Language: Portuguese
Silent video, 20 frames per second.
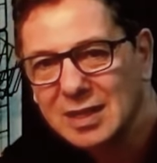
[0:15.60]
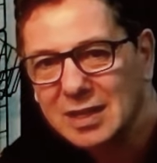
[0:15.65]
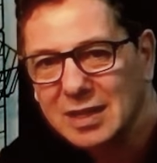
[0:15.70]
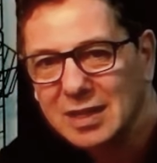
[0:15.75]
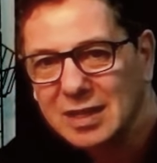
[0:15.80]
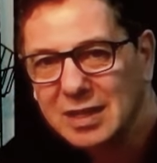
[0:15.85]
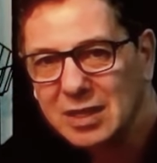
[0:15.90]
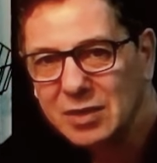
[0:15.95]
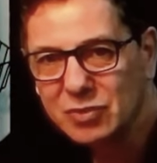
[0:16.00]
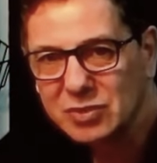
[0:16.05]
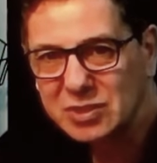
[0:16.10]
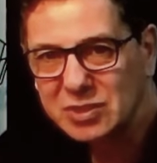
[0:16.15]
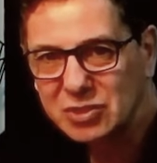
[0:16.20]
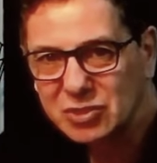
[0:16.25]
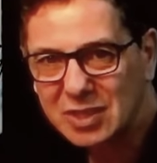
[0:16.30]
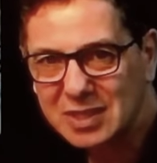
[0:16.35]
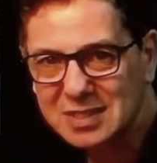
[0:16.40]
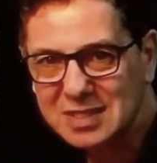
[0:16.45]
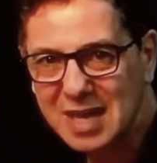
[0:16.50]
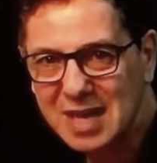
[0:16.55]
E você
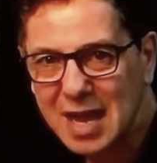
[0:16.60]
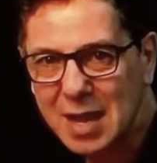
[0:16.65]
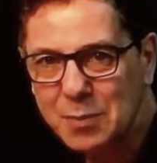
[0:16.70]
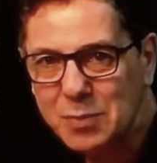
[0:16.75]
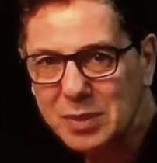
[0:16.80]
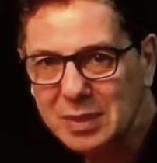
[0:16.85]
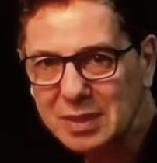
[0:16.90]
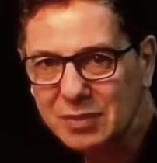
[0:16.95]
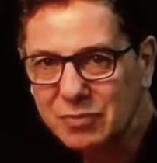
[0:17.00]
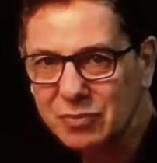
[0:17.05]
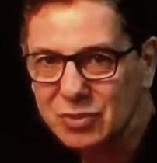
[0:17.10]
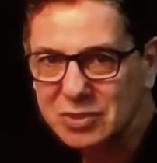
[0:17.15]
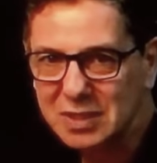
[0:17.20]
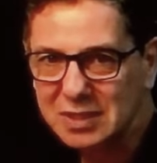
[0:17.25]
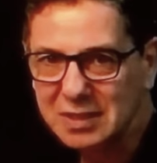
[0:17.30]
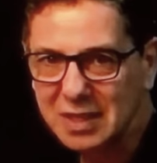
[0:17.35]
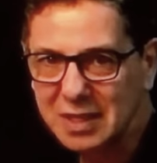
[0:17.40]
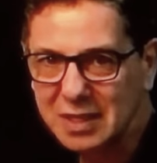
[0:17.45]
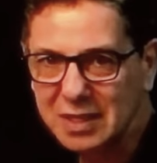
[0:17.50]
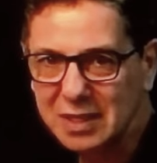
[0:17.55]
já sabe que você
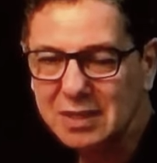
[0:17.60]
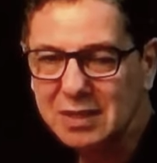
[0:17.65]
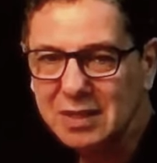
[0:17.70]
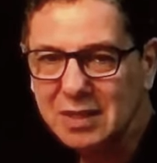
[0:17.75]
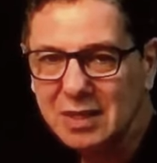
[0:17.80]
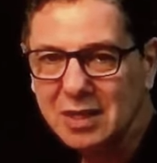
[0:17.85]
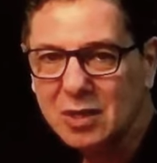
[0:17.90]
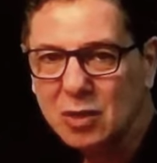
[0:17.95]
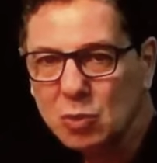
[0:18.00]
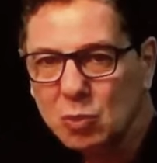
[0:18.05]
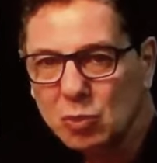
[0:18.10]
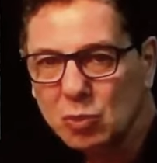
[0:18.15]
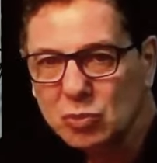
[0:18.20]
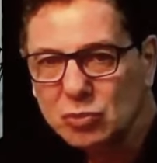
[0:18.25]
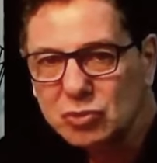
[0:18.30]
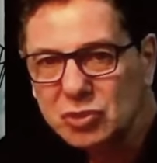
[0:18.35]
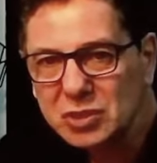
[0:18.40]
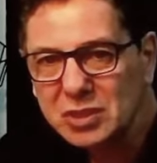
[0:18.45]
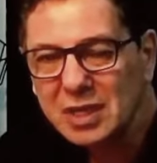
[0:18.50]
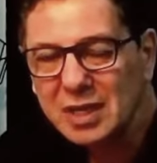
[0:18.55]
tem que
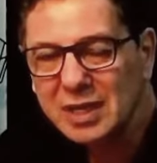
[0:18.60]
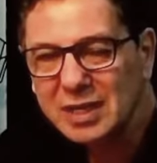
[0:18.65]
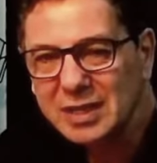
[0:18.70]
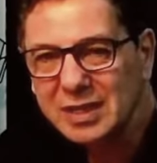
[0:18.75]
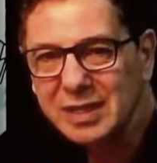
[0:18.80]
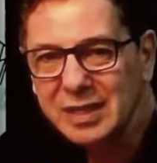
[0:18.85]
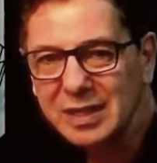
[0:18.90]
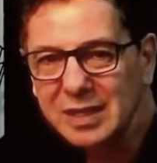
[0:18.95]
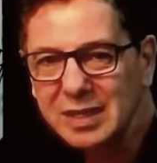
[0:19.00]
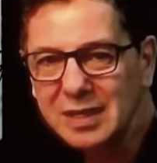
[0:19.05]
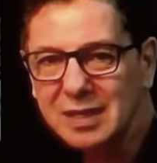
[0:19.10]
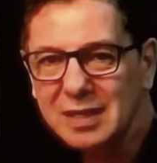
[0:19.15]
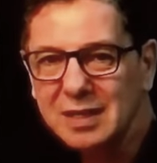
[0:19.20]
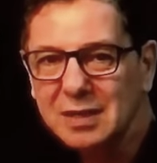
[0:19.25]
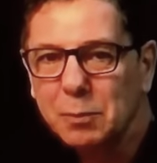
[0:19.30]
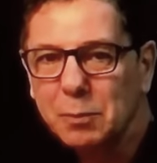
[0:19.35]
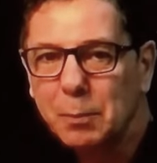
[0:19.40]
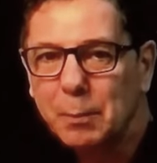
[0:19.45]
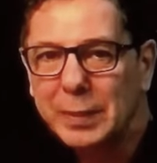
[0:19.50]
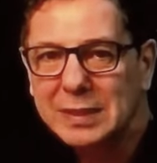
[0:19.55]
curtir aí,
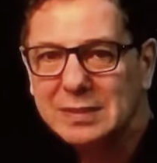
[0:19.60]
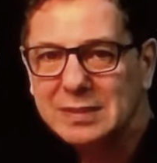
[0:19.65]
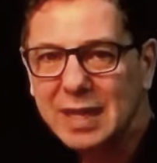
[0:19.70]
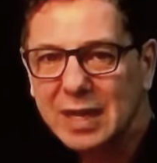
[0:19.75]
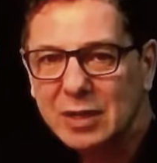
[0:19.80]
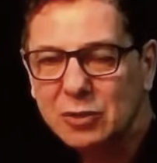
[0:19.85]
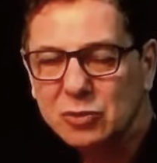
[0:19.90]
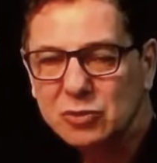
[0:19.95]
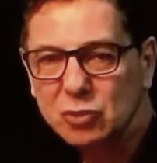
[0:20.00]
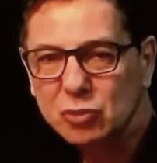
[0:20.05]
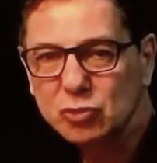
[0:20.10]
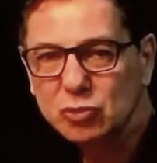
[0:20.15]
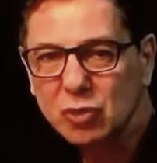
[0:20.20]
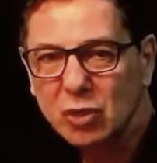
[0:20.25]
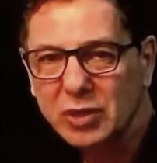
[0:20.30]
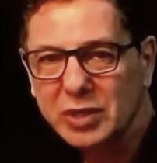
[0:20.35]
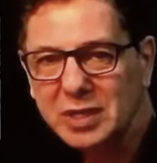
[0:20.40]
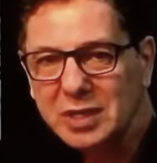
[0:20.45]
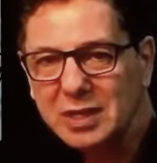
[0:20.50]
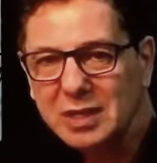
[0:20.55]
mandar o seu
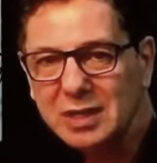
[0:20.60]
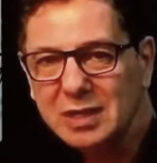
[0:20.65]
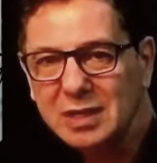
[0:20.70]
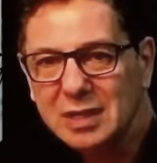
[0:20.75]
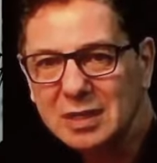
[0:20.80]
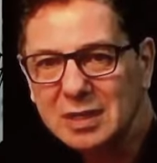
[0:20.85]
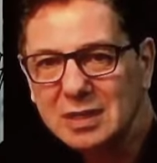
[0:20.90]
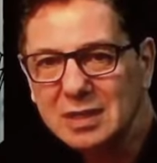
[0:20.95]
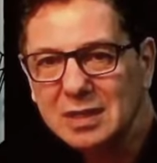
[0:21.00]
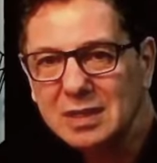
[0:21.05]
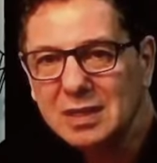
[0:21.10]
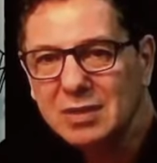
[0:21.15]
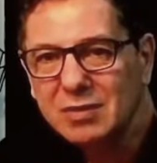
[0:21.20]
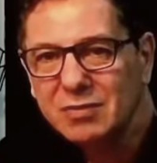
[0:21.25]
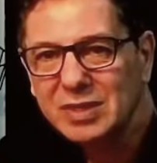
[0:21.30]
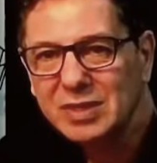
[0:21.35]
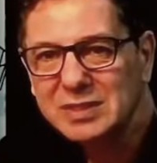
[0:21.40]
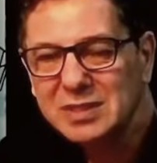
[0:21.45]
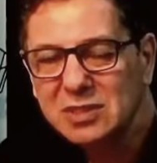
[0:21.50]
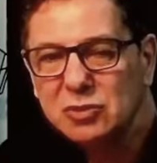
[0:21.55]
joinha,
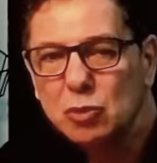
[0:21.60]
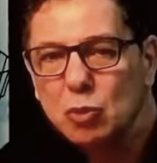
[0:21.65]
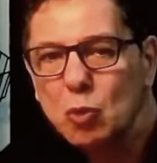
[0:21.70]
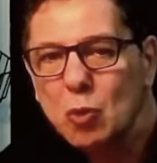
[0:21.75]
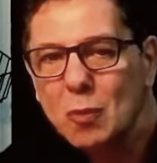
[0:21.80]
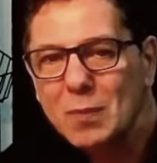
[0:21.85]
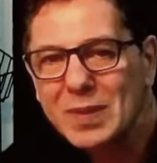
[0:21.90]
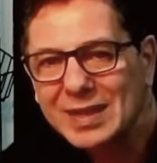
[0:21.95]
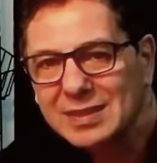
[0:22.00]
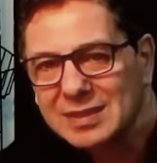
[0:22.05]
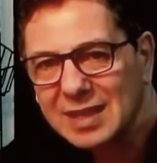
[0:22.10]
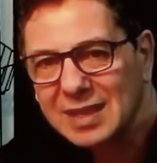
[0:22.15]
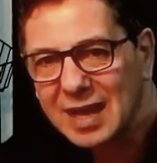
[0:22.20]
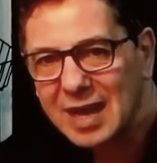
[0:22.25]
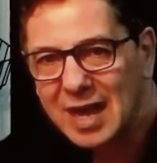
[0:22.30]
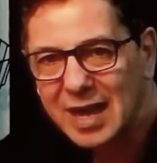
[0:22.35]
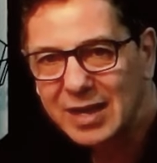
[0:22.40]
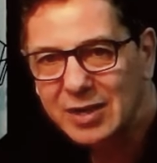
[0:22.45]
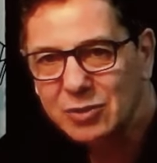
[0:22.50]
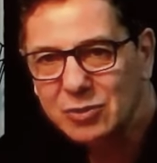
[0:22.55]
fazer seu
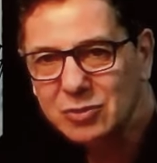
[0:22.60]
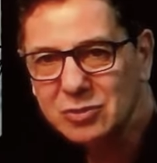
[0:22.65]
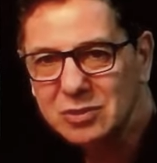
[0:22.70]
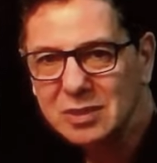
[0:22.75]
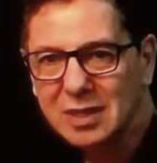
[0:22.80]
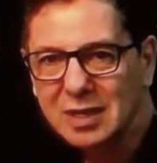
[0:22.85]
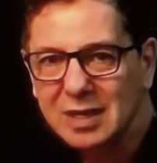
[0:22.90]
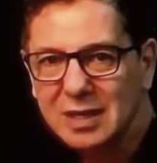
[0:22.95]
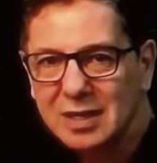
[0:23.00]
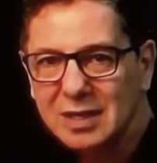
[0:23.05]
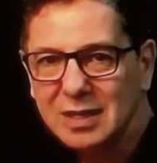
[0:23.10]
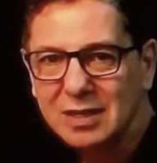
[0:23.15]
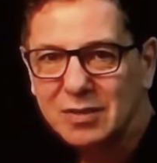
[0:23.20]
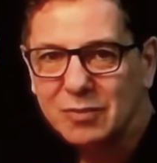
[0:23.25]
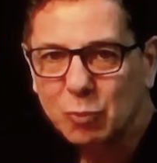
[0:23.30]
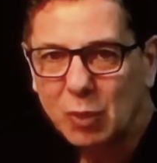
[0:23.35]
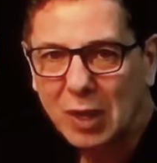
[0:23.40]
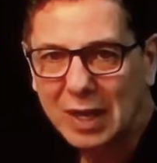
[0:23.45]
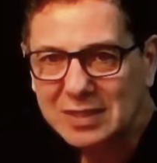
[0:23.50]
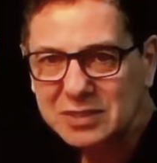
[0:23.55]
comentário,
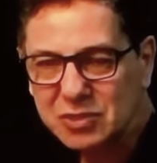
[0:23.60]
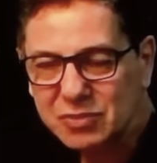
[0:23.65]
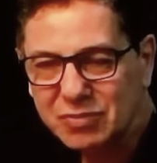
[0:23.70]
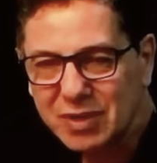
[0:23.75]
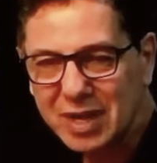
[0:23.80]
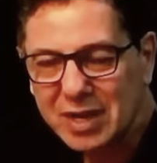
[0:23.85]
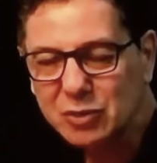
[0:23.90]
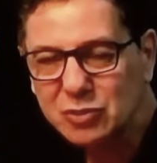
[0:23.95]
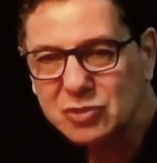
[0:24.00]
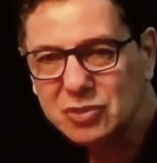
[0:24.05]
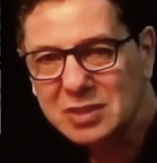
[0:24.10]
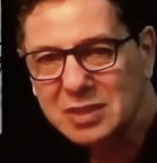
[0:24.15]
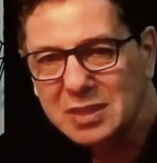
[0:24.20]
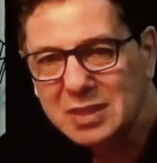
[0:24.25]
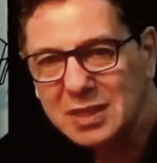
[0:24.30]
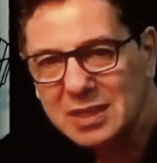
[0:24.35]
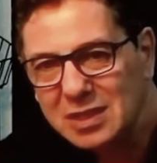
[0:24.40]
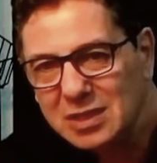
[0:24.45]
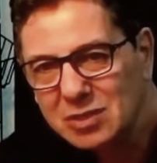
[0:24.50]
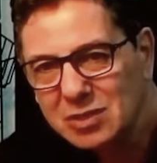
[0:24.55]
ativar o
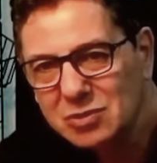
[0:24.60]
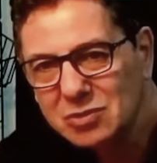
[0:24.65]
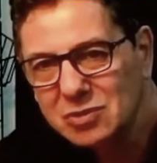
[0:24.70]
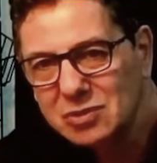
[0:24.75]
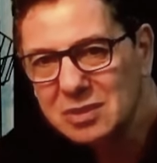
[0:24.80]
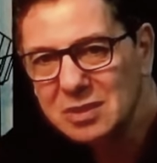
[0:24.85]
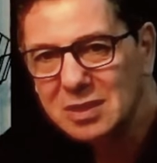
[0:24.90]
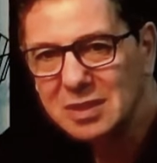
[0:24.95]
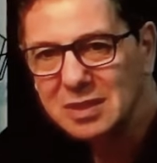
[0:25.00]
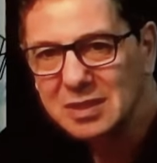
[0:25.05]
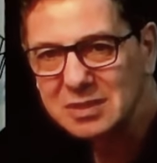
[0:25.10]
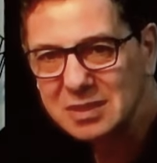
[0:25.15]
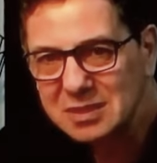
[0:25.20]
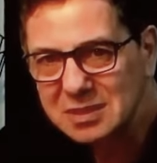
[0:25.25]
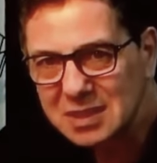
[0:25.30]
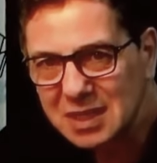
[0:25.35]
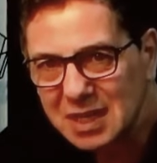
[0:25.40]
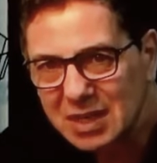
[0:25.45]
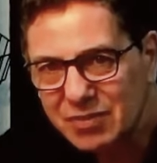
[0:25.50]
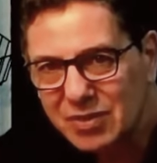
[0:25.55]
sininho, se
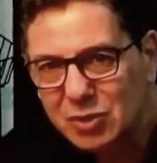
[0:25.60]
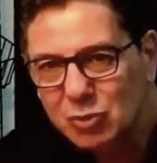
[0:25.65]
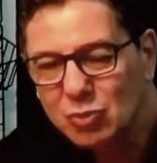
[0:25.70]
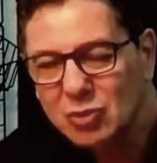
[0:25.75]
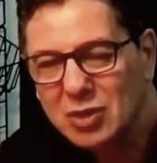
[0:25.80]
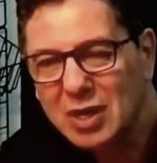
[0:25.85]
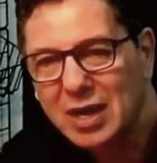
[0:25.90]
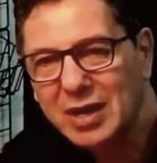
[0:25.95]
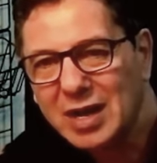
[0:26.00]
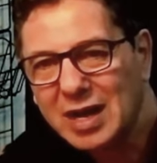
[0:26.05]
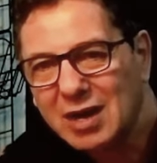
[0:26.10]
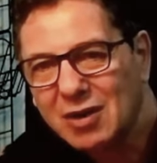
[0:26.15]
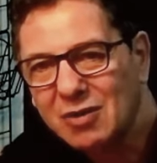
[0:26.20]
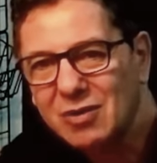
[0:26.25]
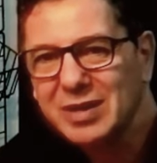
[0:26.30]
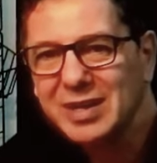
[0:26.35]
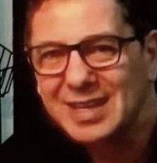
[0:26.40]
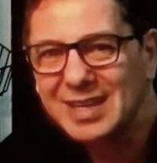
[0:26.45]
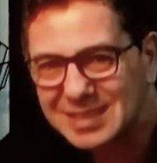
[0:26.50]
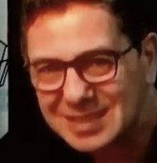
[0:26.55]
inscrever no
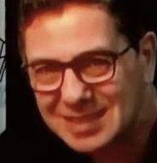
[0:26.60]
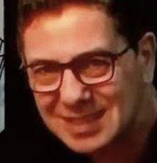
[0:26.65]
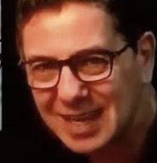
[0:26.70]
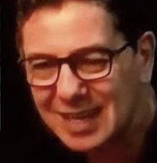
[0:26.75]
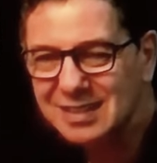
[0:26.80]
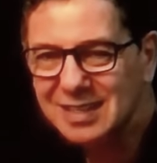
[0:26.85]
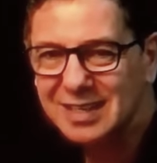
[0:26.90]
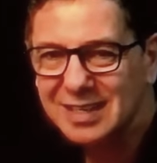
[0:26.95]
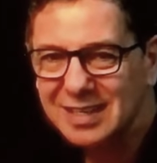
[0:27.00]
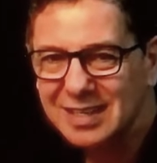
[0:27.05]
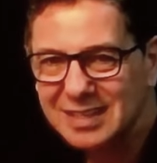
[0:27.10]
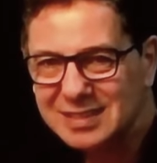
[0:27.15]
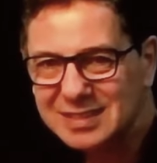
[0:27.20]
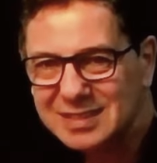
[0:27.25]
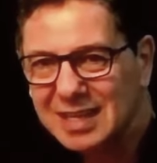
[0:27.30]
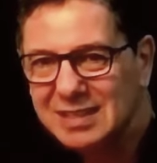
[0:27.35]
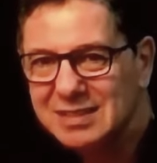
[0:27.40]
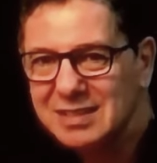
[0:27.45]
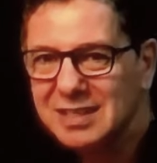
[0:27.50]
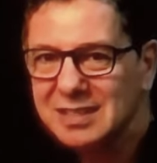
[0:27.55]
canal, etc,
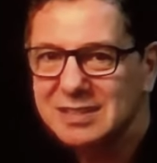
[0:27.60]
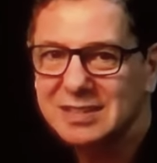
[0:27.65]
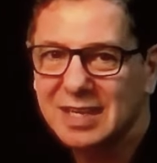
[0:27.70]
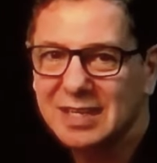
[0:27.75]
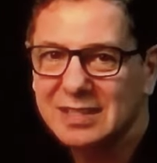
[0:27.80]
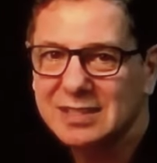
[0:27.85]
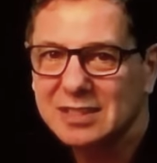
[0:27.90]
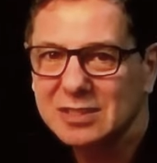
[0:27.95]
etc, etc.